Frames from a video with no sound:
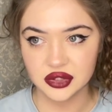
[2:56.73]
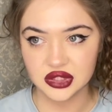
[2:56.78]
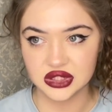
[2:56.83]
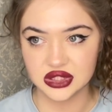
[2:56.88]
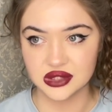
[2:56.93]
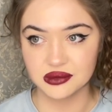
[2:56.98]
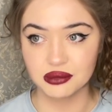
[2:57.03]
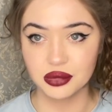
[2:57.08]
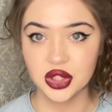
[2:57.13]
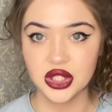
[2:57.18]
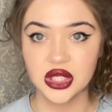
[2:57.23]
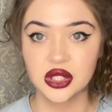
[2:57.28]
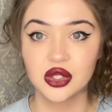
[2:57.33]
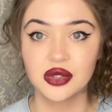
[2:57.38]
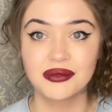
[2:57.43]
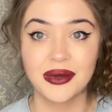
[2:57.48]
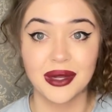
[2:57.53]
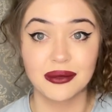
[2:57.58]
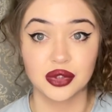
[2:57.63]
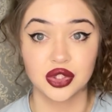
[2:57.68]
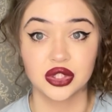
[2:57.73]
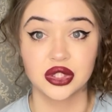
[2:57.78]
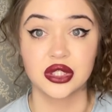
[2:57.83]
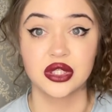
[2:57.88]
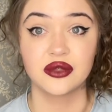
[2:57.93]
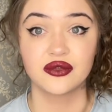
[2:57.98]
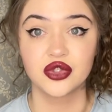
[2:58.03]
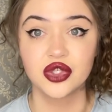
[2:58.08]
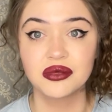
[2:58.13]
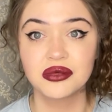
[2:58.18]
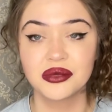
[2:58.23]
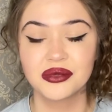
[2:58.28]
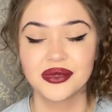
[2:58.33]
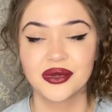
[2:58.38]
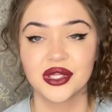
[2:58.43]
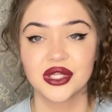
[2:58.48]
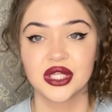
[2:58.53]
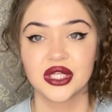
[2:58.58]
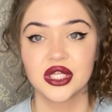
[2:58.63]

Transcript: Тем более, я говорю, бабушка-то ни в чем не виновата.